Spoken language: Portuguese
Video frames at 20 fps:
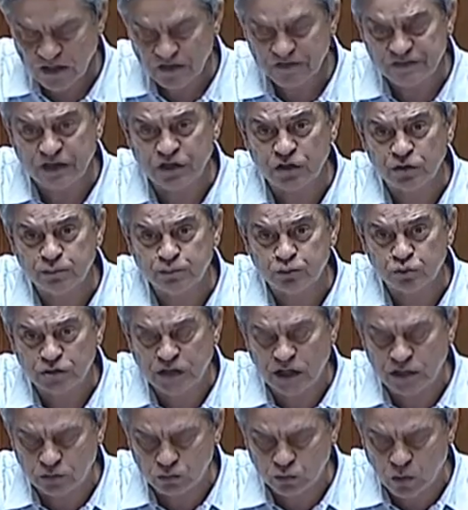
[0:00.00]
sendo,
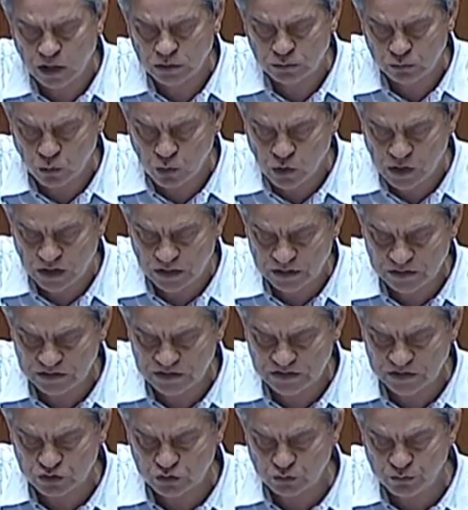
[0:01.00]
portanto, a altura
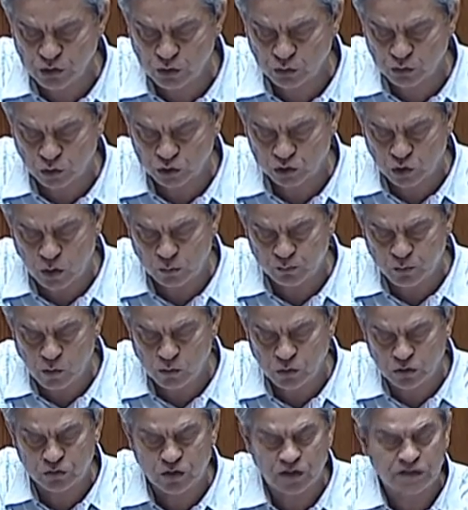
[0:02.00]
de assumir o controle
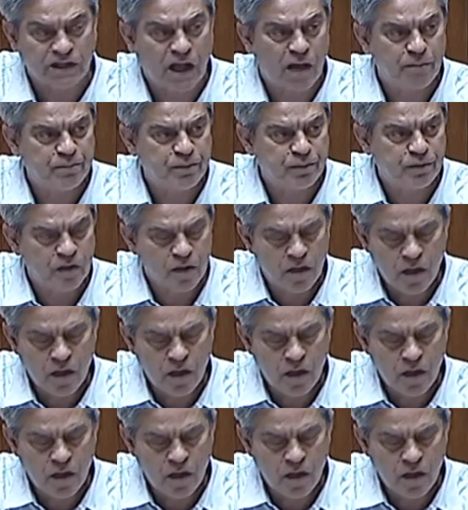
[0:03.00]
público da TAP,